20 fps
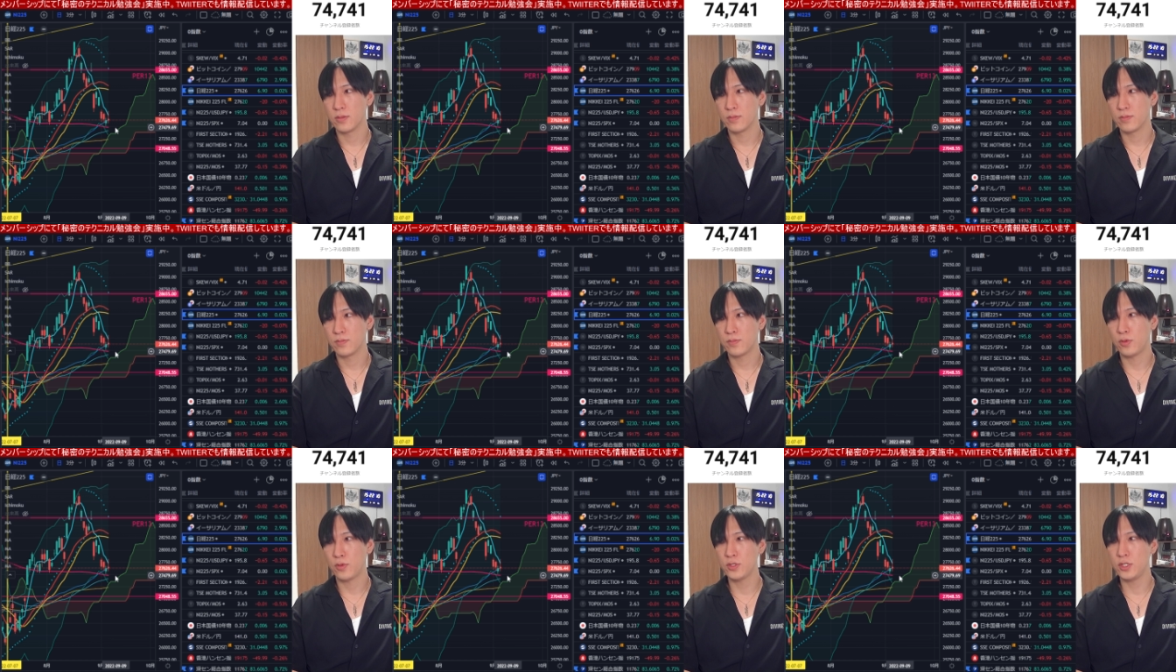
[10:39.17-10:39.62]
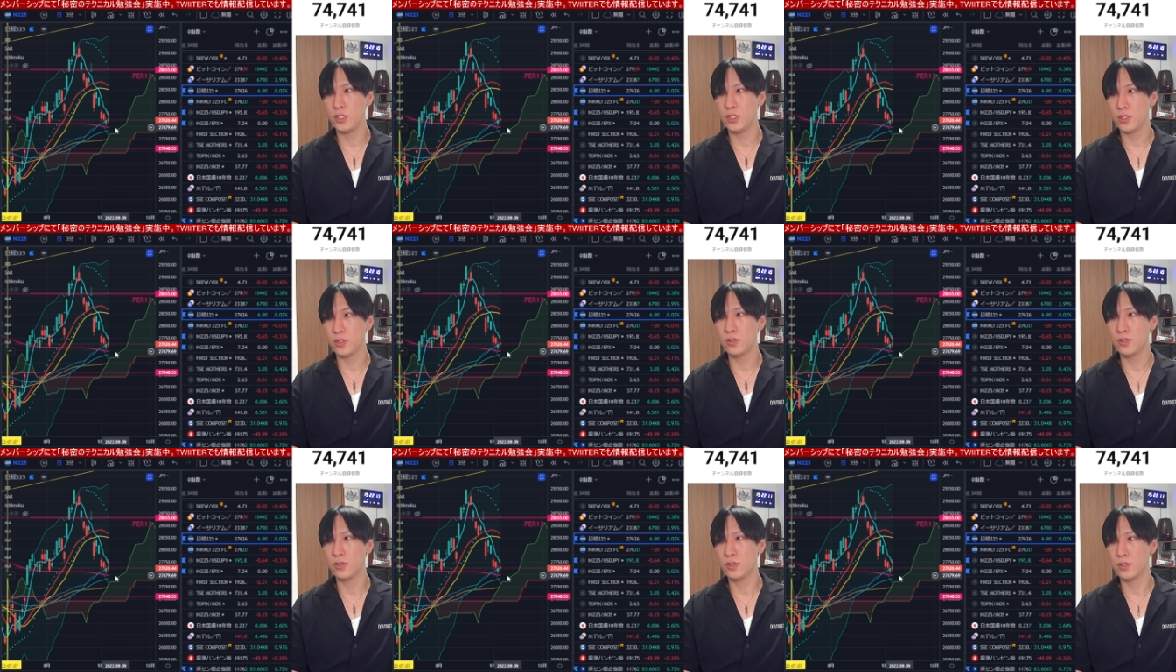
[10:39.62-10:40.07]

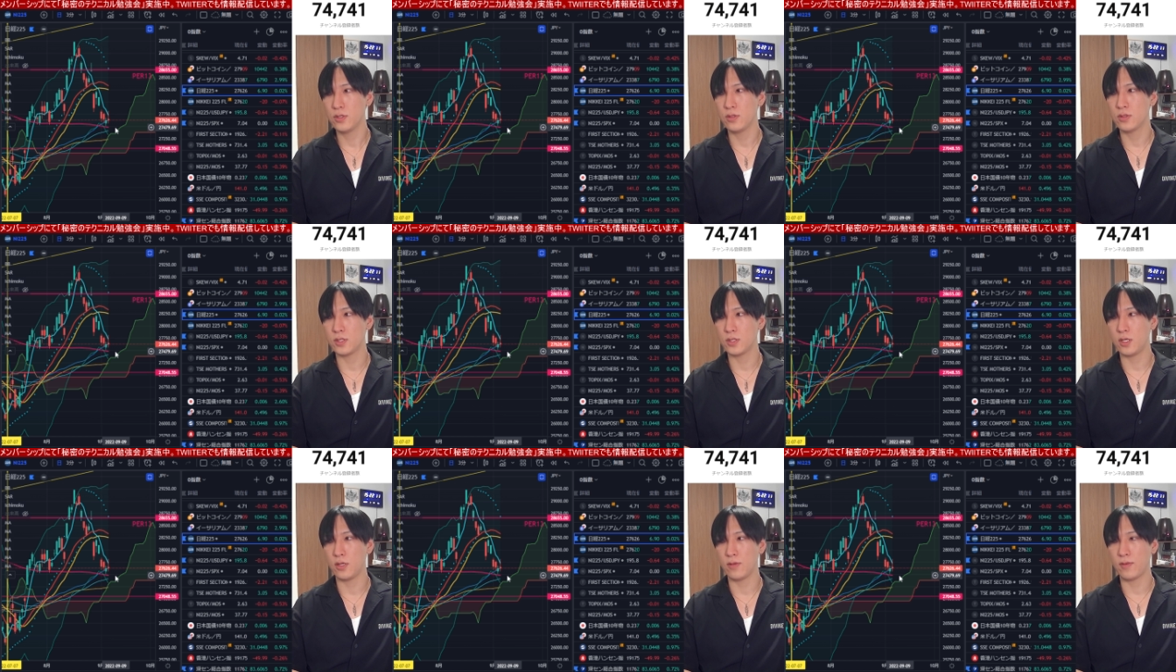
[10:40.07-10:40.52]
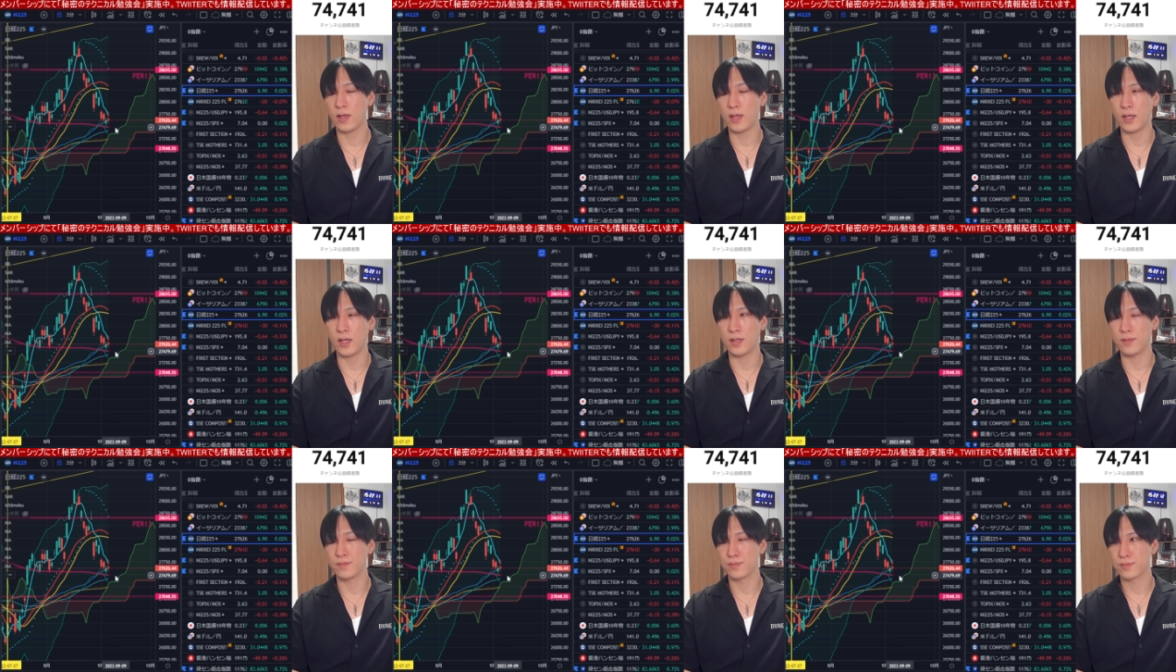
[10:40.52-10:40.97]
ポジションの調整
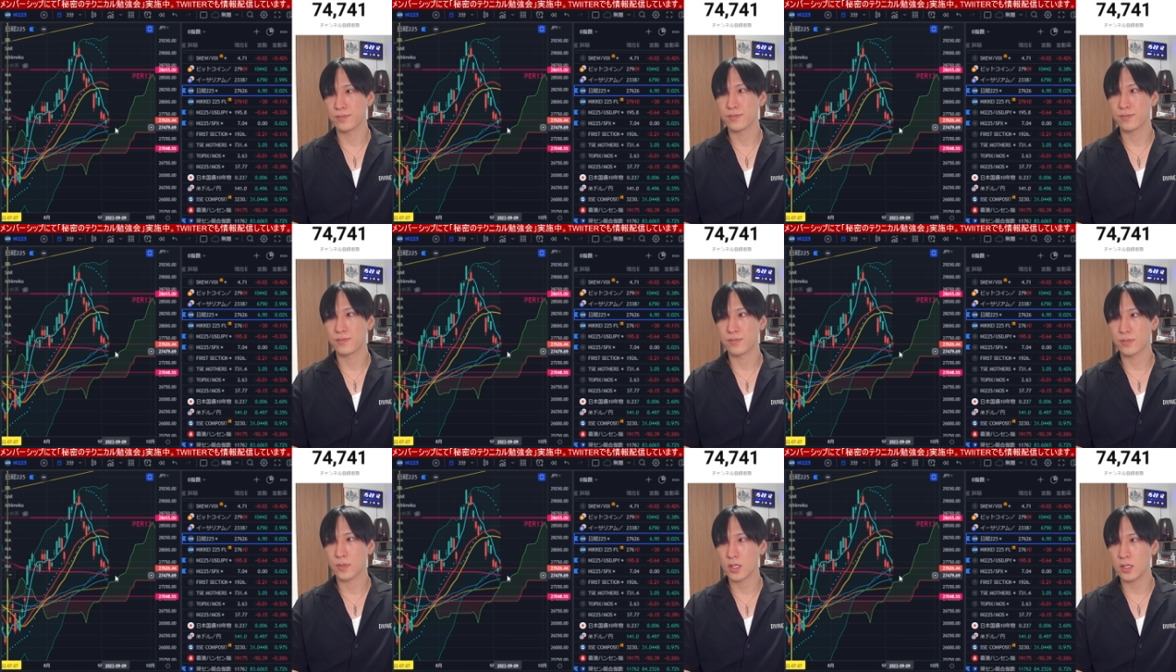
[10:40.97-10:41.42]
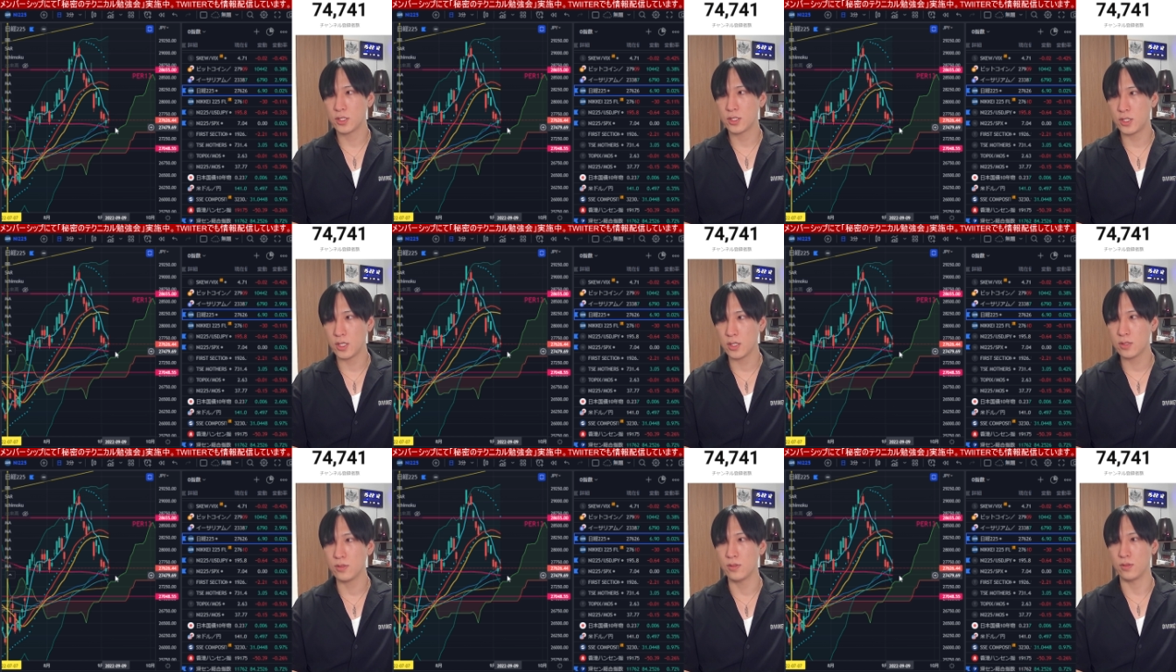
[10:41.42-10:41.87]
はして
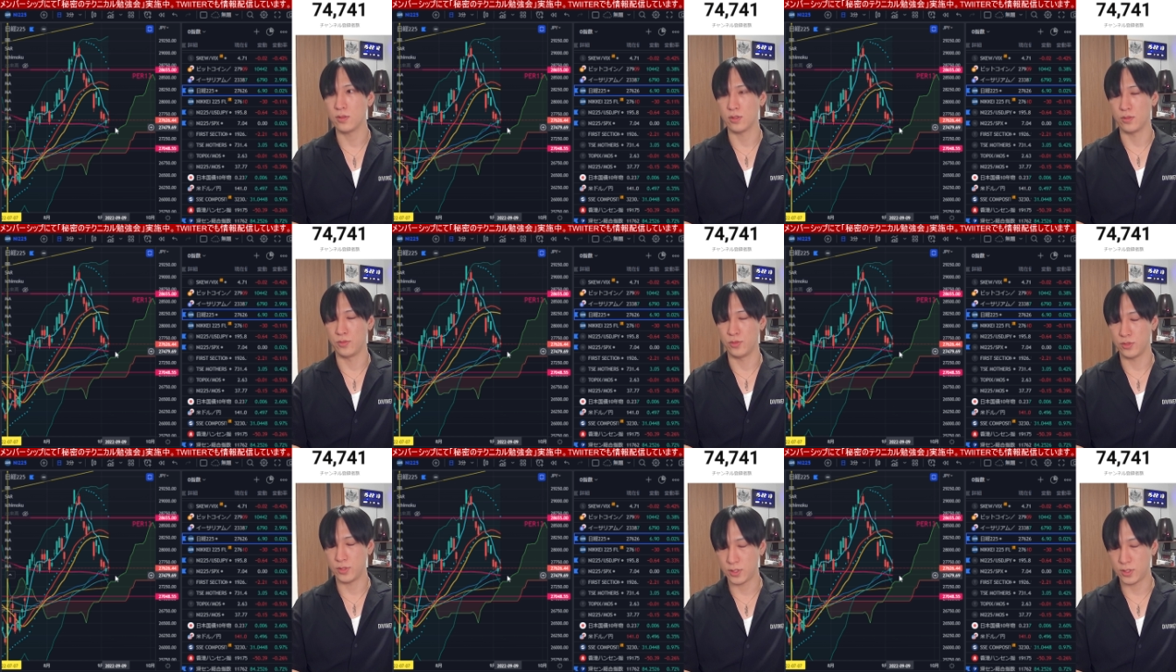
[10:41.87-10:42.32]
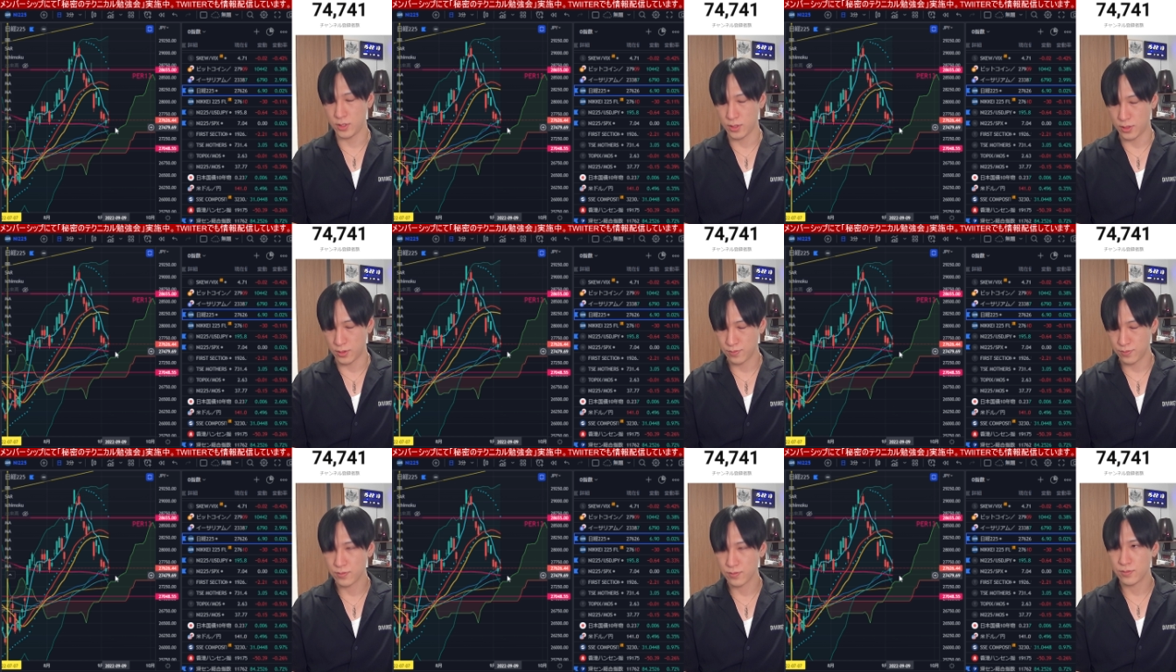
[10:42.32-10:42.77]
くると思うんですよ。
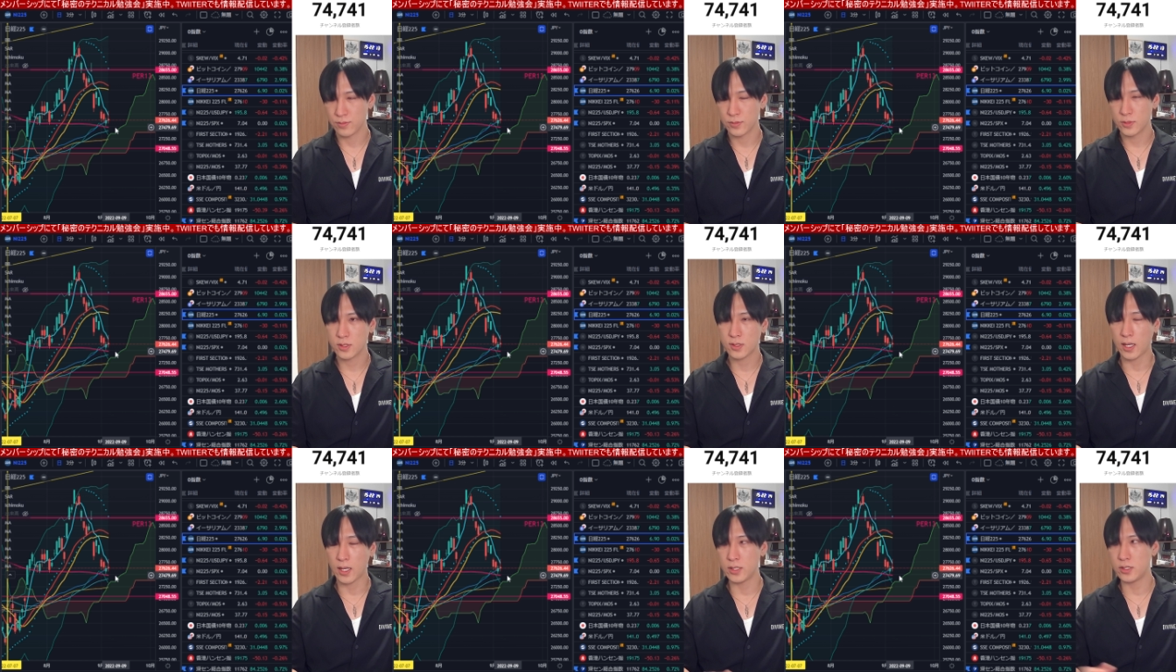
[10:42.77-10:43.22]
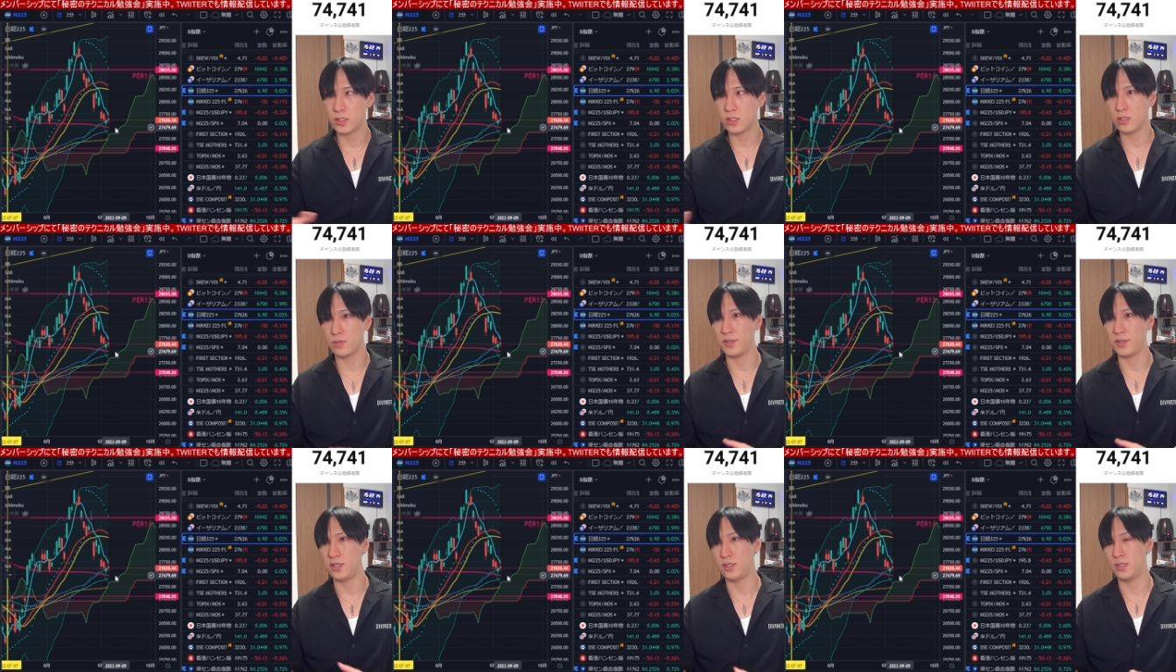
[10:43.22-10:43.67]
最終
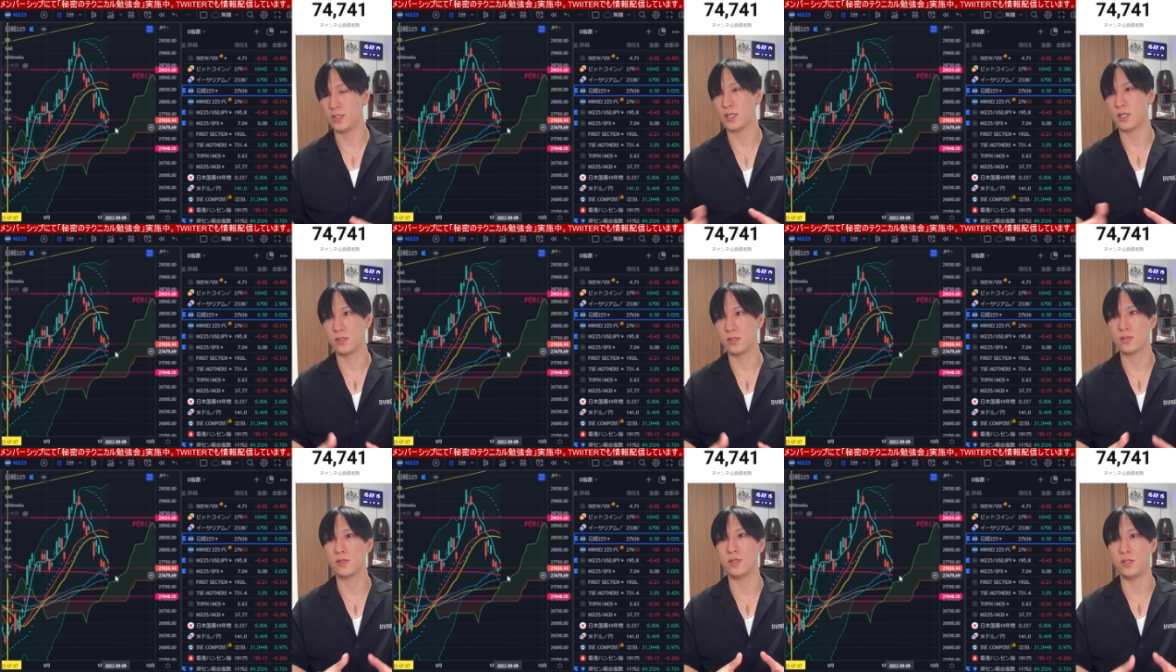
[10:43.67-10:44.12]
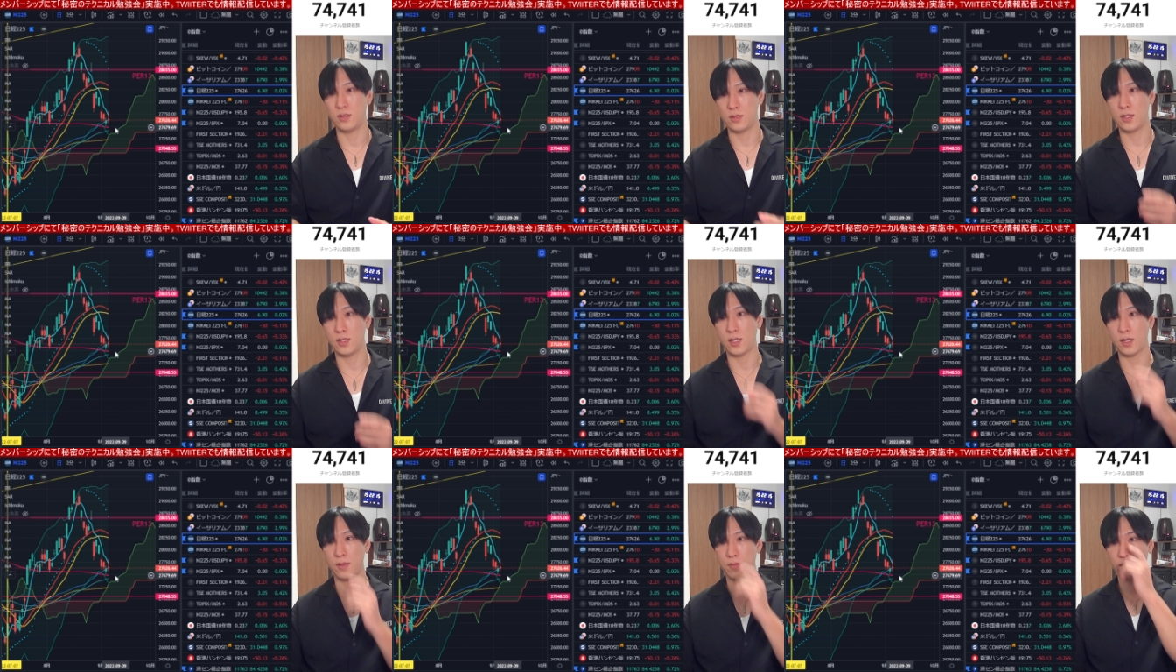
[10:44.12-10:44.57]
日に近づくにつれて。